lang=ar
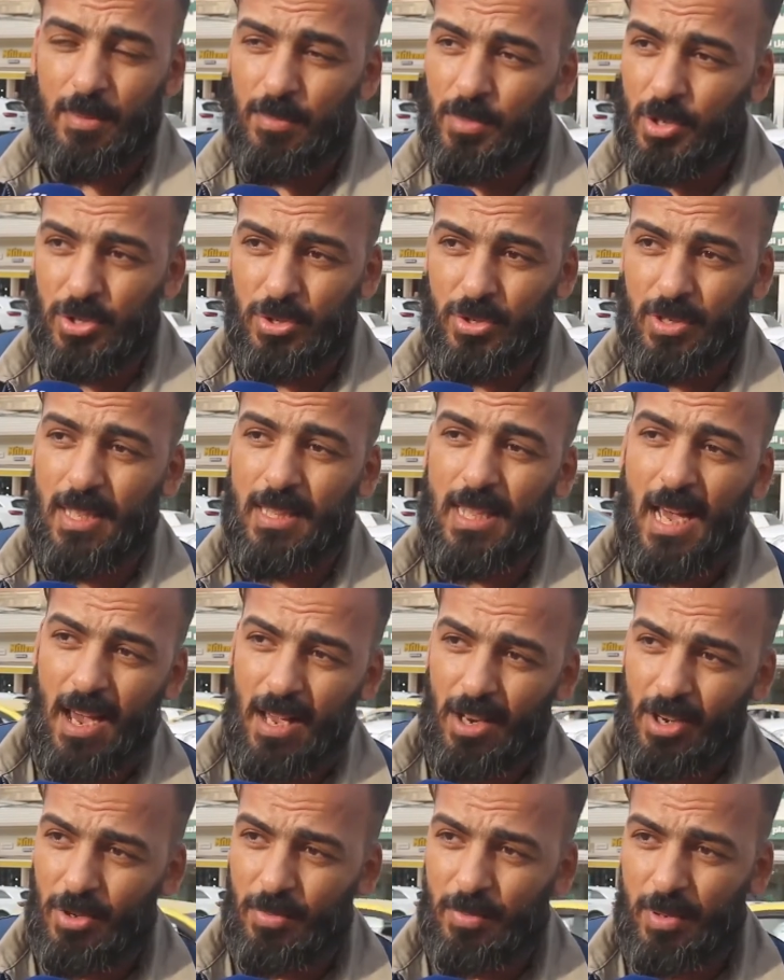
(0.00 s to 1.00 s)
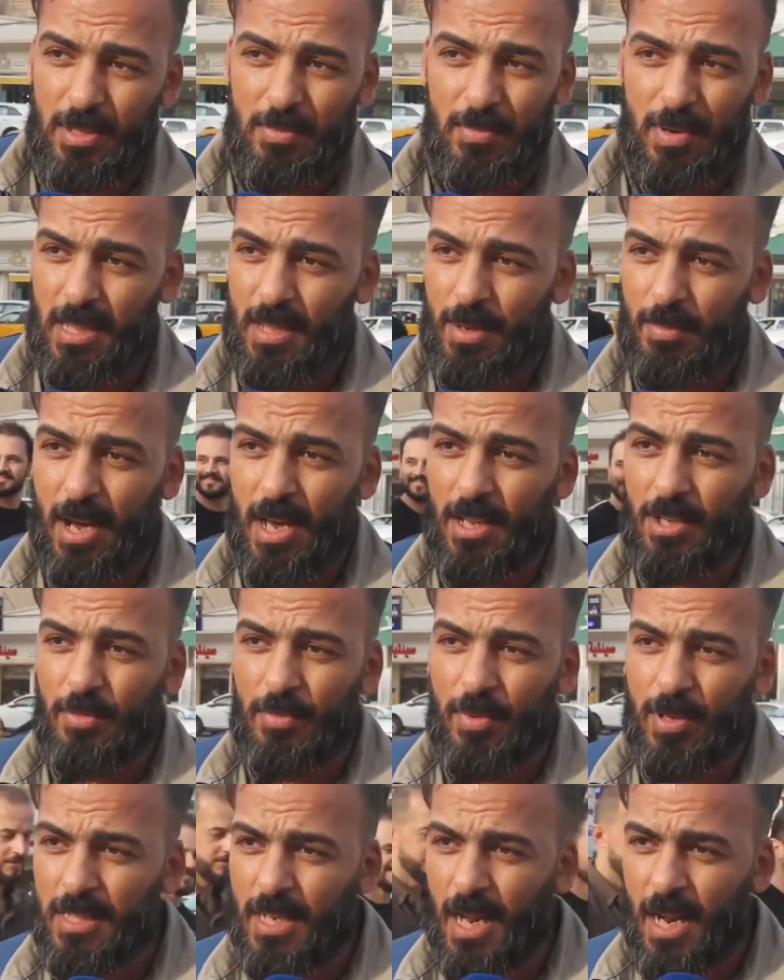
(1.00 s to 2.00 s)
الموجودة داخل قبة البرلمان
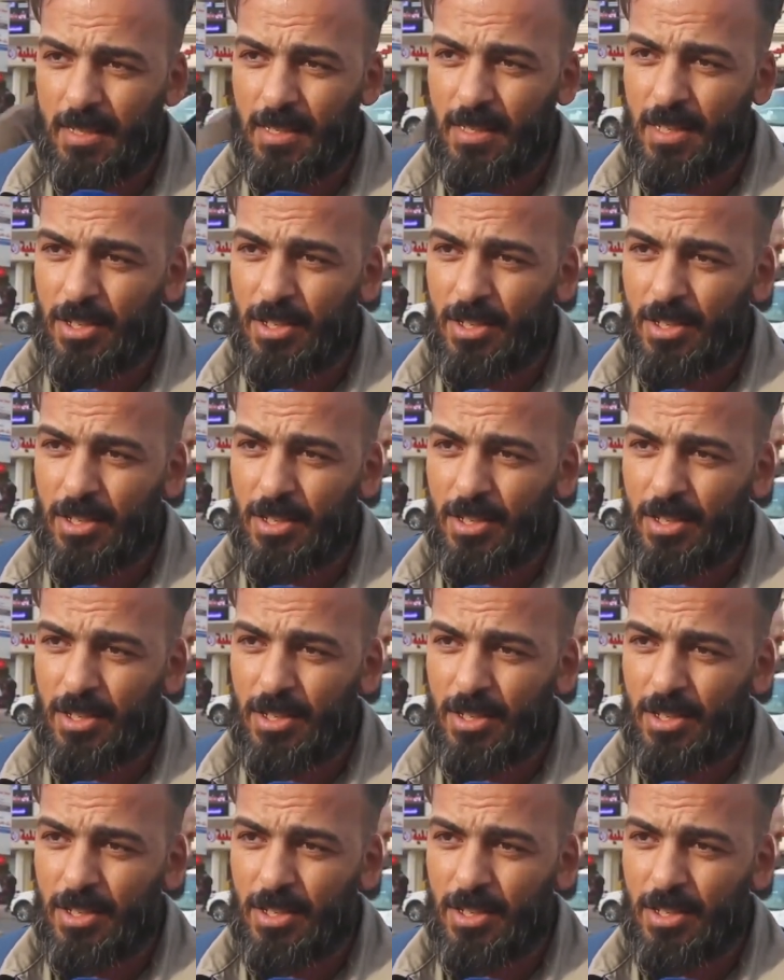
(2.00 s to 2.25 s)
وبمجالس